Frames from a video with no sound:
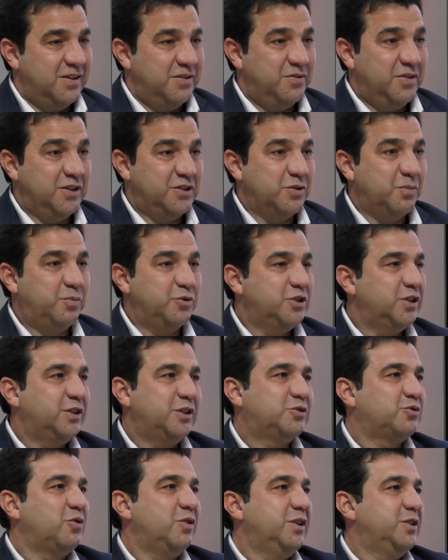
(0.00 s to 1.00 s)
Veja, eu podia ter
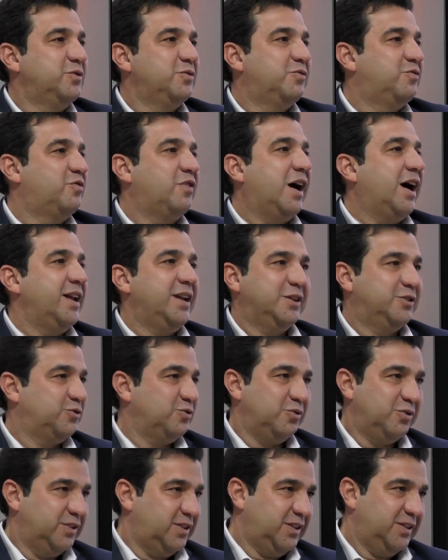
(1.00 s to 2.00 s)
escolhido várias
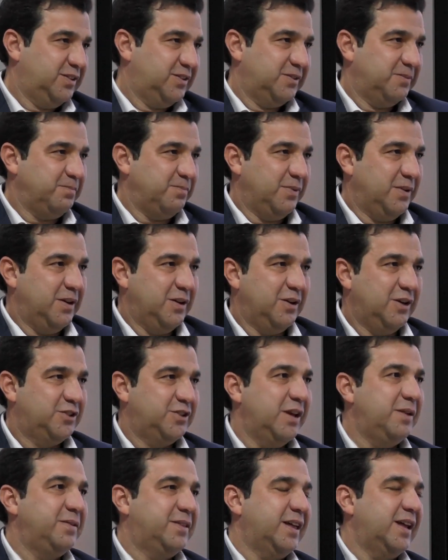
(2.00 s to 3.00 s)
outras. Né? Eu
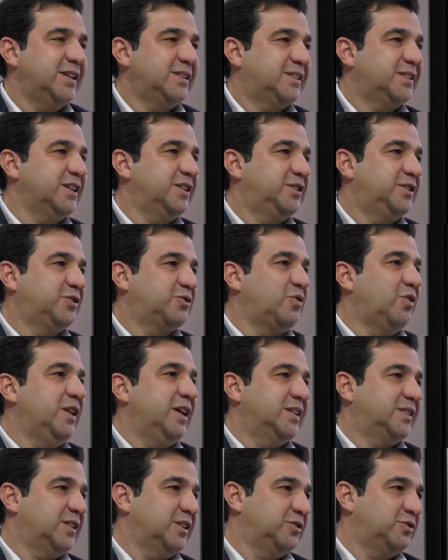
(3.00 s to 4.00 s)
achei interessante escolher
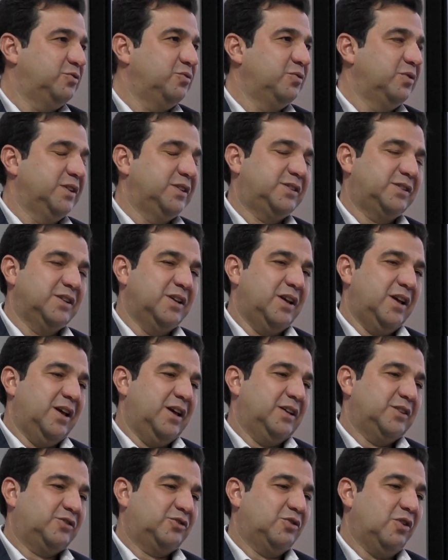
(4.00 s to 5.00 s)
essas duas,
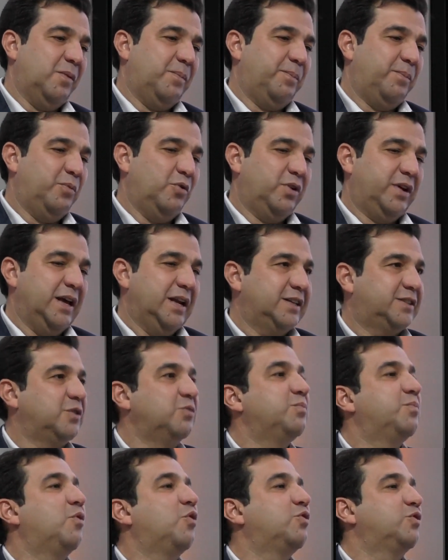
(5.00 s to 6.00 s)
só porque elas são
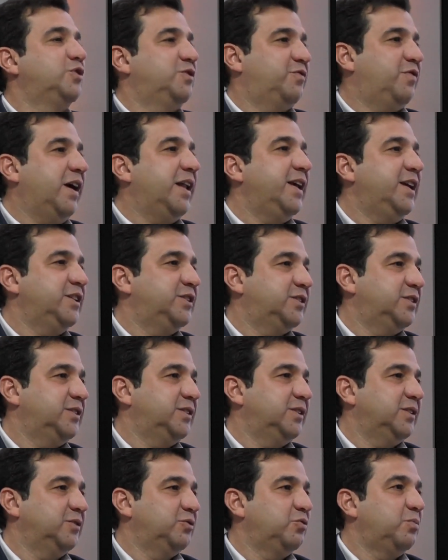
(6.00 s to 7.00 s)
um pouco diferentes
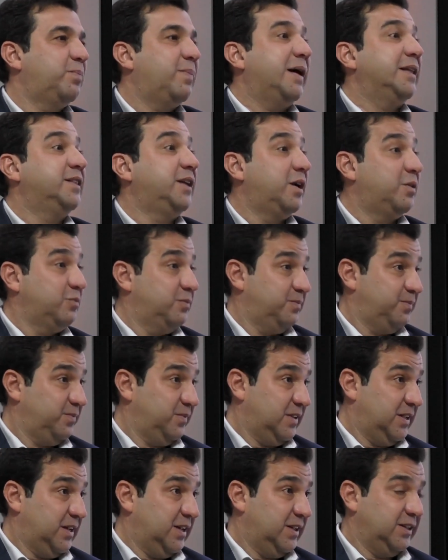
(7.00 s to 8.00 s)
do padrão
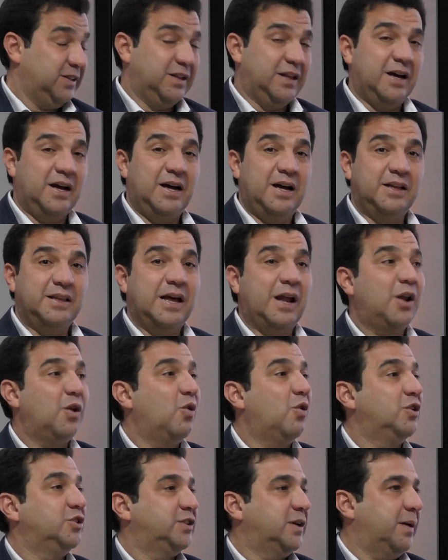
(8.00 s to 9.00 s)
da, da
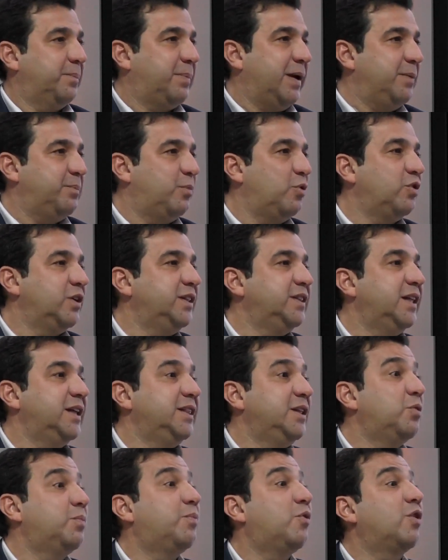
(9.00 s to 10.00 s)
lógica, para um pouco
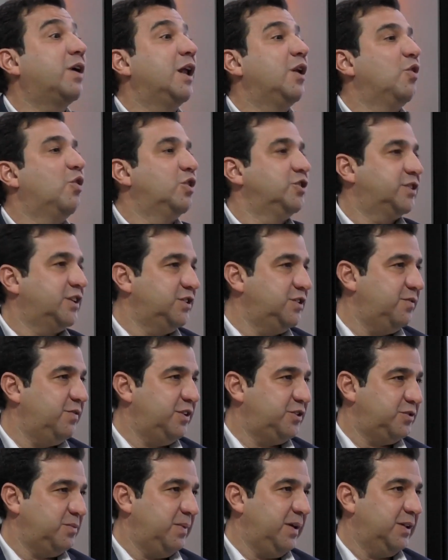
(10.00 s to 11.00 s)
entender um pouco a lógica de
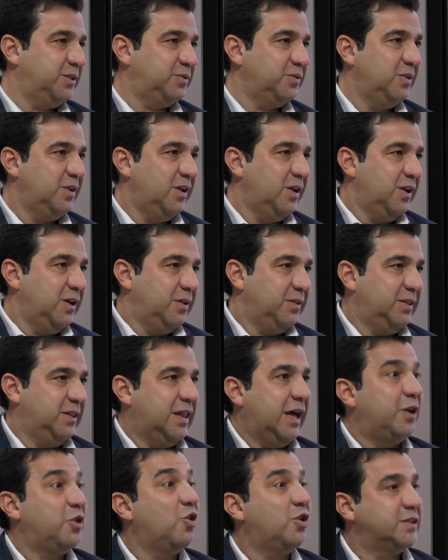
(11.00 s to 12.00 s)
investimento,
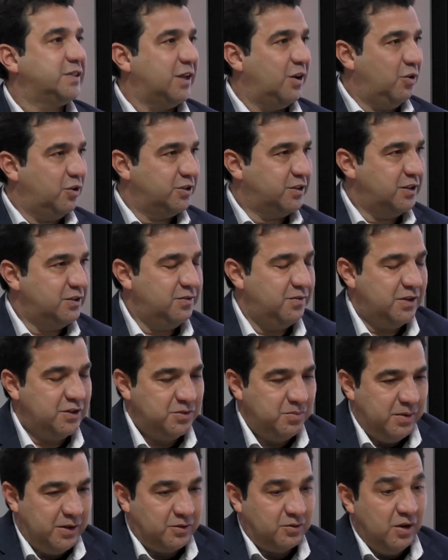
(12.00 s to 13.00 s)
da nossa lógica de
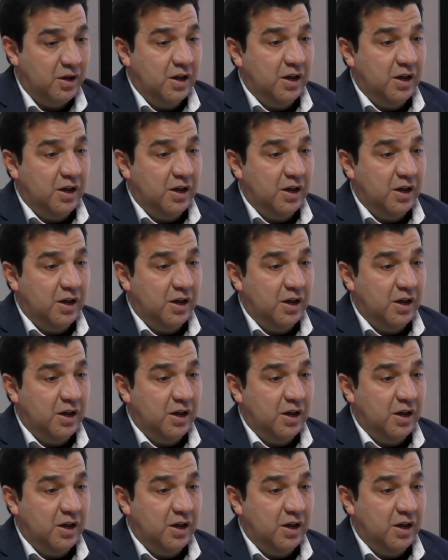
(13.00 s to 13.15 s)
investimento.